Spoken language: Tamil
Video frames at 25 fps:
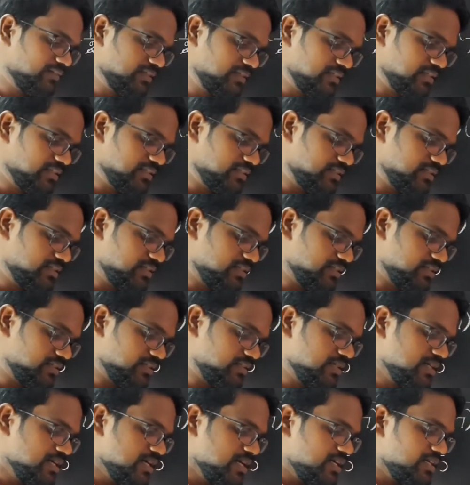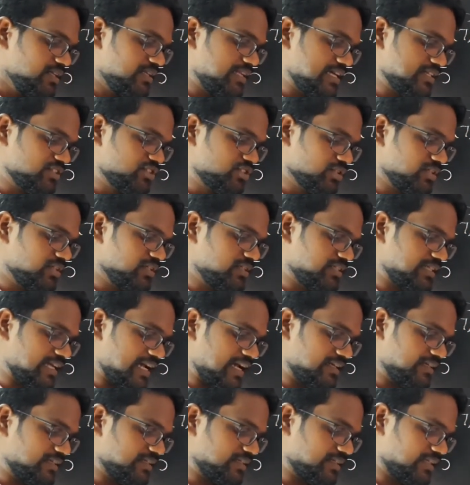வந்து அந்த நேச்சுரல்
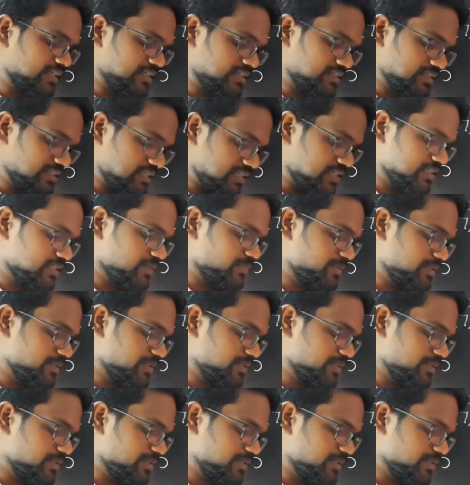டேன் எடுக்கிறேன் இதுலேயே அந்த